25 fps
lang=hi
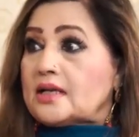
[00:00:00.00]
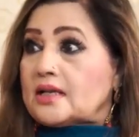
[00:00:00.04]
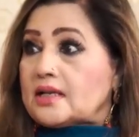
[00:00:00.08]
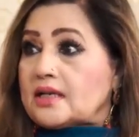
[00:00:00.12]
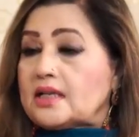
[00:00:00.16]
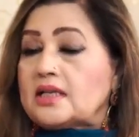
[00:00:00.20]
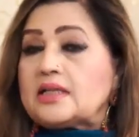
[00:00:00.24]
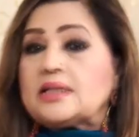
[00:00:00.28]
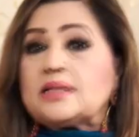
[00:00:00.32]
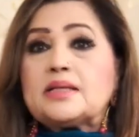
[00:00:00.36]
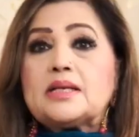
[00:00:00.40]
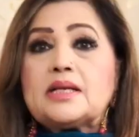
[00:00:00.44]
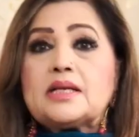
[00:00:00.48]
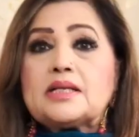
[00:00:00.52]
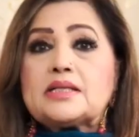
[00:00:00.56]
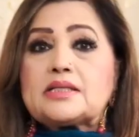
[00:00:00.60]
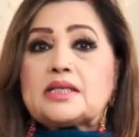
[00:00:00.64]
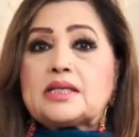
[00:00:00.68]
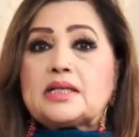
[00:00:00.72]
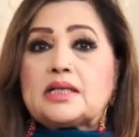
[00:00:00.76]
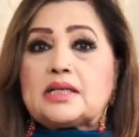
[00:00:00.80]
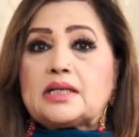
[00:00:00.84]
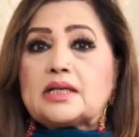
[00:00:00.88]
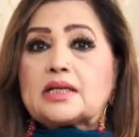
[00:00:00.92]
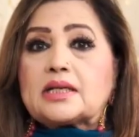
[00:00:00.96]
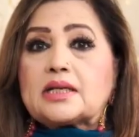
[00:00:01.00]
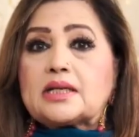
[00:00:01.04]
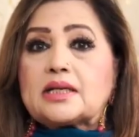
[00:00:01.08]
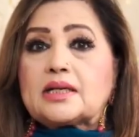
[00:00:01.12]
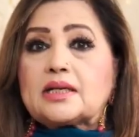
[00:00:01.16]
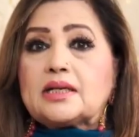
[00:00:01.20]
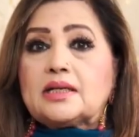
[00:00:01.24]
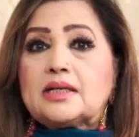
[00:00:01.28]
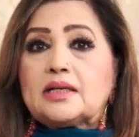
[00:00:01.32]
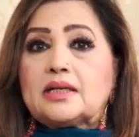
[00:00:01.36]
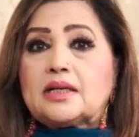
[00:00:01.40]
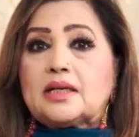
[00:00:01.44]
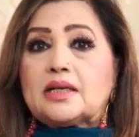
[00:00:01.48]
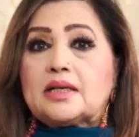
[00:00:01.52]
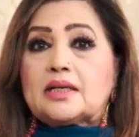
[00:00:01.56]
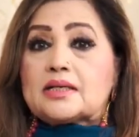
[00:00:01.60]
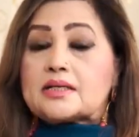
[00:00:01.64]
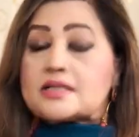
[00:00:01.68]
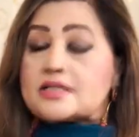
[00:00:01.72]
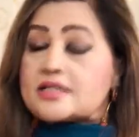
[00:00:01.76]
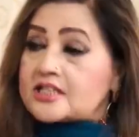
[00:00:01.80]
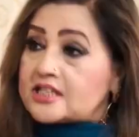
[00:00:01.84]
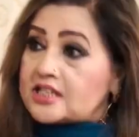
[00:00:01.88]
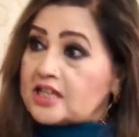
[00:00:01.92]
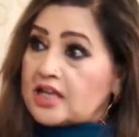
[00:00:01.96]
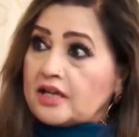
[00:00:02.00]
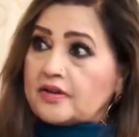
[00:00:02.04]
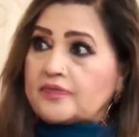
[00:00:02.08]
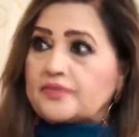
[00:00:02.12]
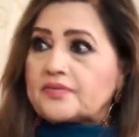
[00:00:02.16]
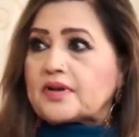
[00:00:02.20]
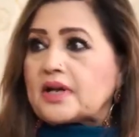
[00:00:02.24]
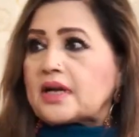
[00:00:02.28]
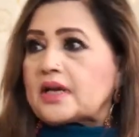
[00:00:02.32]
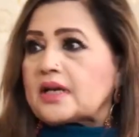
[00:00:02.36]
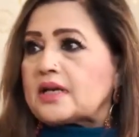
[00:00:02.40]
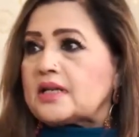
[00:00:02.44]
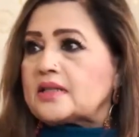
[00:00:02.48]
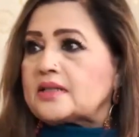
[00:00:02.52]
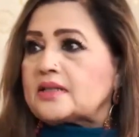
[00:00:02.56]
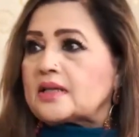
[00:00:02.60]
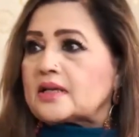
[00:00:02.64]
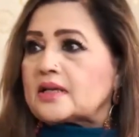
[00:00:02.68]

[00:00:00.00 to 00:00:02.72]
खरीदने से लेकर सर्व करने